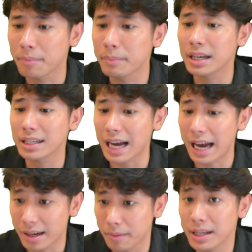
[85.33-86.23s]
แต่มี
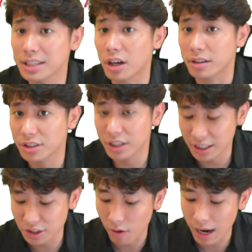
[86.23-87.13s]
เงื่อนไขเดี๋ยวพี่จะสอน
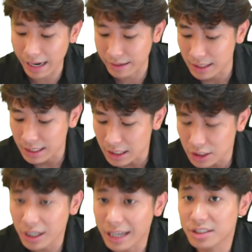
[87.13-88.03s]
ทฤษฎีสองอัน
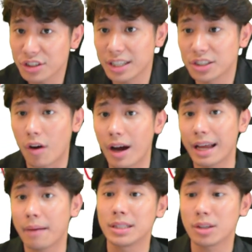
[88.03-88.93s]
ซึ่งไอ้ทฤษฎี
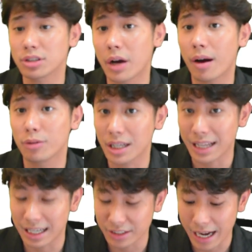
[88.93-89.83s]
สองอันเนี้ยมันต้องใช้ค
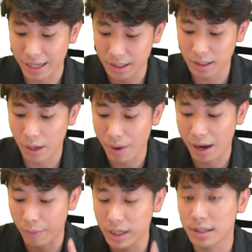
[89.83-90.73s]
วามรู้จักตรรกศาสตร์คื
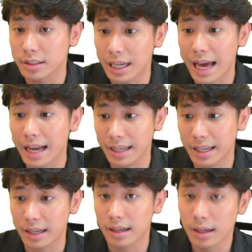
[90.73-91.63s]
อระวังคาว่าหรือกับ
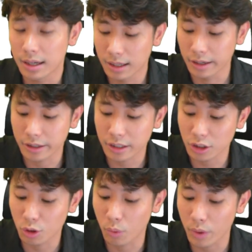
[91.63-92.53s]
และดีๆ ห
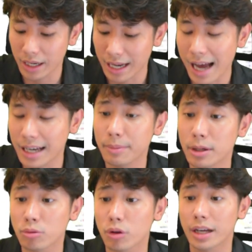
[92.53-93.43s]
รือคือตัว v
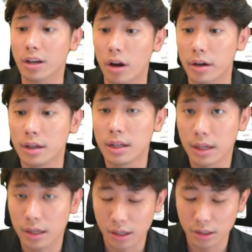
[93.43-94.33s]
นะนี่พี่ทบทวนให้ก่อน
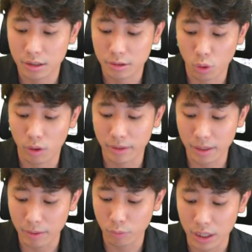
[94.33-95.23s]
ก็คือ
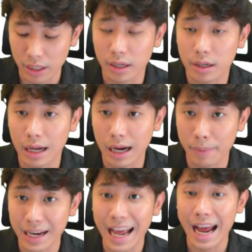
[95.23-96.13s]
ตัวที่เป็น v
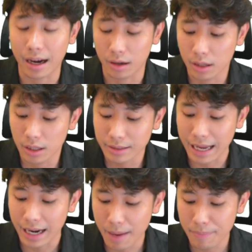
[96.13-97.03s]
เป็นแอน
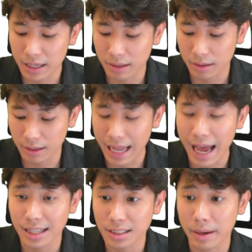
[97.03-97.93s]
แต่ถ้าเป็น
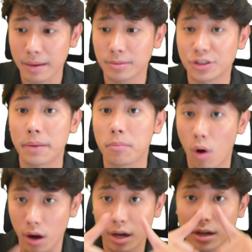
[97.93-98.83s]
และจะเป็น
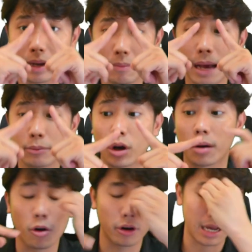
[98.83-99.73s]
ใส่หมวกก็คือแห
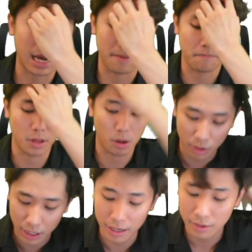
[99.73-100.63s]
ลมๆอยู่ข้างบนนะครับ
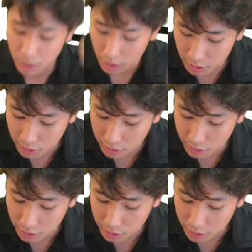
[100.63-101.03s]
โอเค